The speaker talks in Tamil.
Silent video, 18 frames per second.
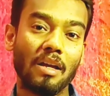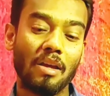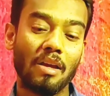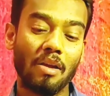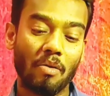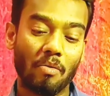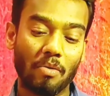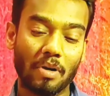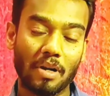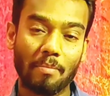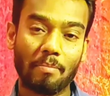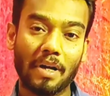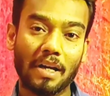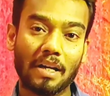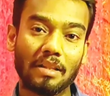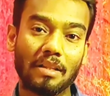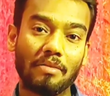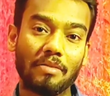ஒரு
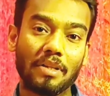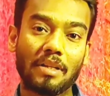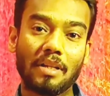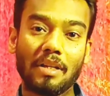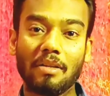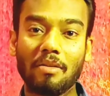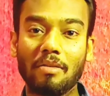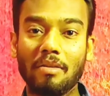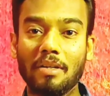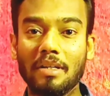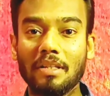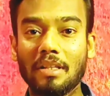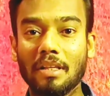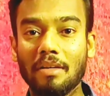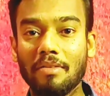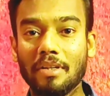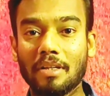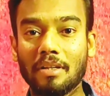பக்கத்து வீட்லேயோ எழுத்த
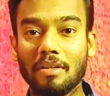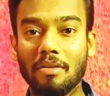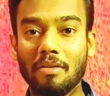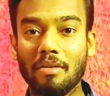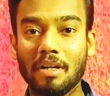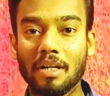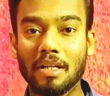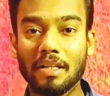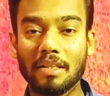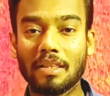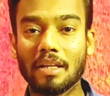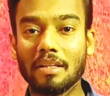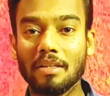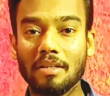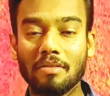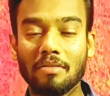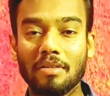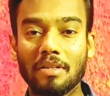வீட்லேயோ அல்லது
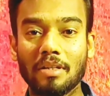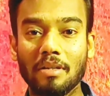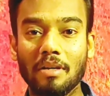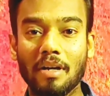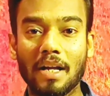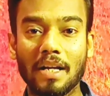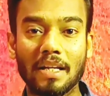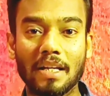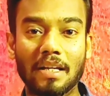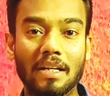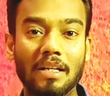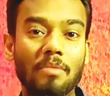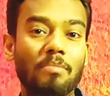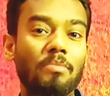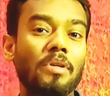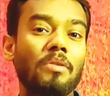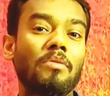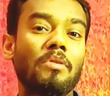தெரிஞ்சவங்ககிட்டயோ அடிக்கடி
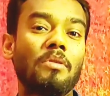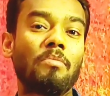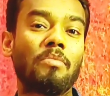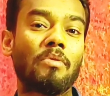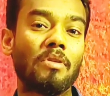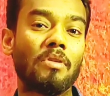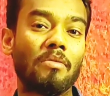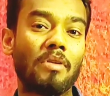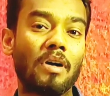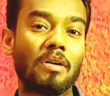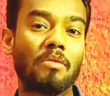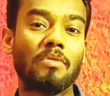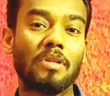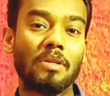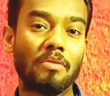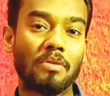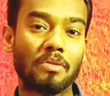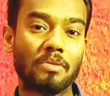போய் ஒரு பொருள்
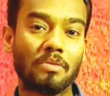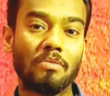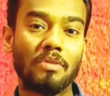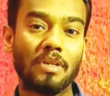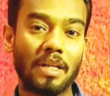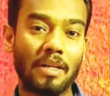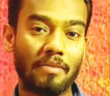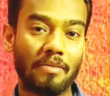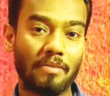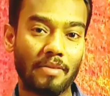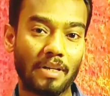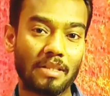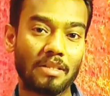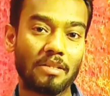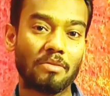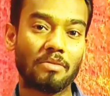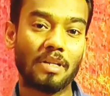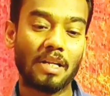வாங்கக்கூடிய ஒரு சூழ்நிலை
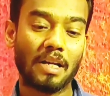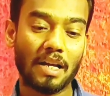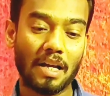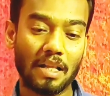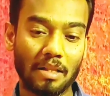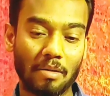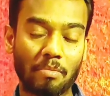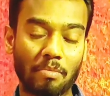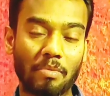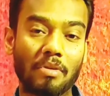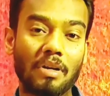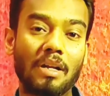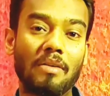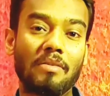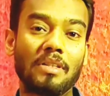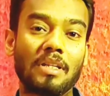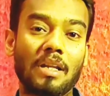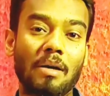வருதுன்னு சொன்னாக்கா அந்த பொருளை
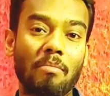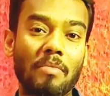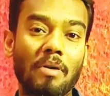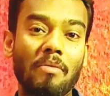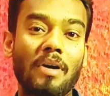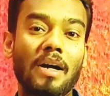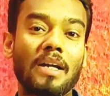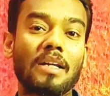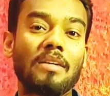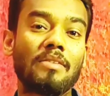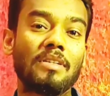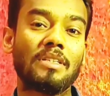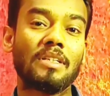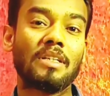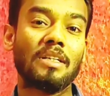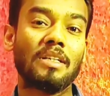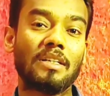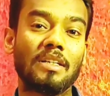வந்து நம்ம வாங்கி
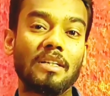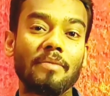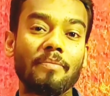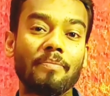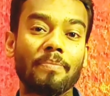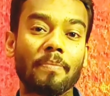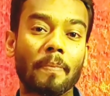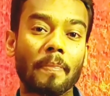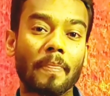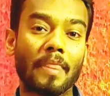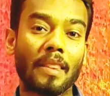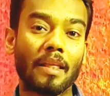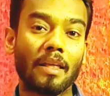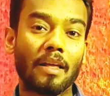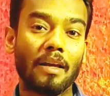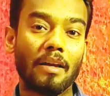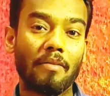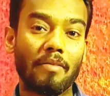வச்சுக்கிட்டு
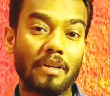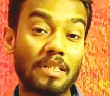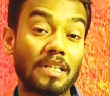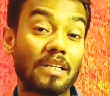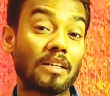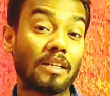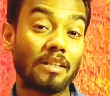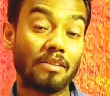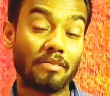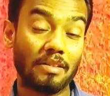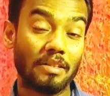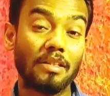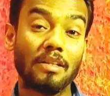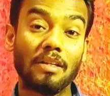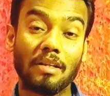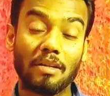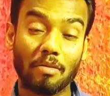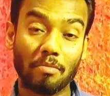வச்சுக்கிறது வந்து
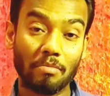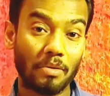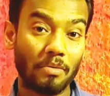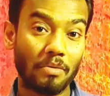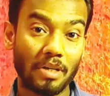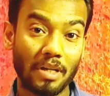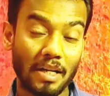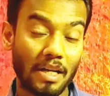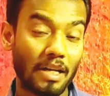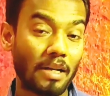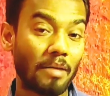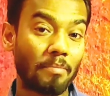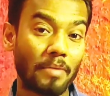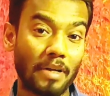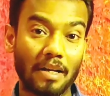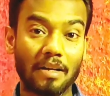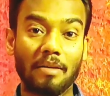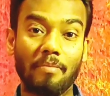ரொம்ப ஒரு நல்ல
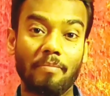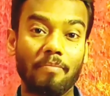பழக்கம்